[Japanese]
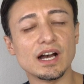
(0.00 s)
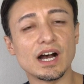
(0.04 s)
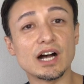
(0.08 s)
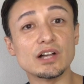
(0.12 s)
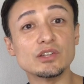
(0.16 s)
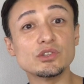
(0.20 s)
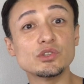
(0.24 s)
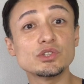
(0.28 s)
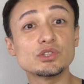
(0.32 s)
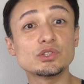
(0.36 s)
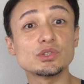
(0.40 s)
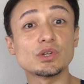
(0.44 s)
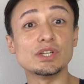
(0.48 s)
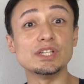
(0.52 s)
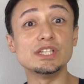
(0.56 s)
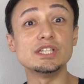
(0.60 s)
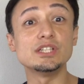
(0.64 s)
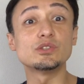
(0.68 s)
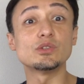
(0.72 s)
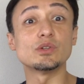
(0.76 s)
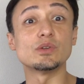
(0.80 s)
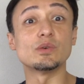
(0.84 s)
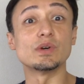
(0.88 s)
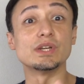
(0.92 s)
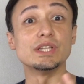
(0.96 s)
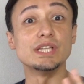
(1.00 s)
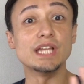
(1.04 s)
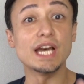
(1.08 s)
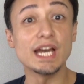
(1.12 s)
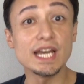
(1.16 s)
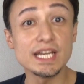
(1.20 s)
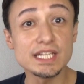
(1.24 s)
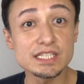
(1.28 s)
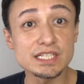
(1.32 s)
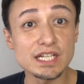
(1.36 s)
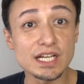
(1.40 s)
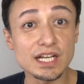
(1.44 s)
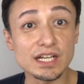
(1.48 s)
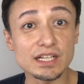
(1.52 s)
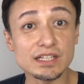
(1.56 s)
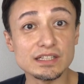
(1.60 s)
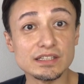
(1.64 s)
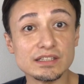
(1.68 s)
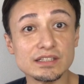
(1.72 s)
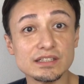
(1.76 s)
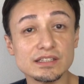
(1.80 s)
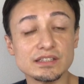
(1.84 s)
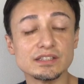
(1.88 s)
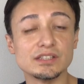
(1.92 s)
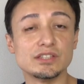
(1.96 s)
あの人がいい人のわけないじゃんっ
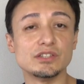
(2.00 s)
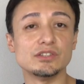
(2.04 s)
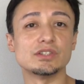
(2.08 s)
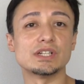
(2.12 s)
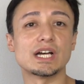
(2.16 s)
てい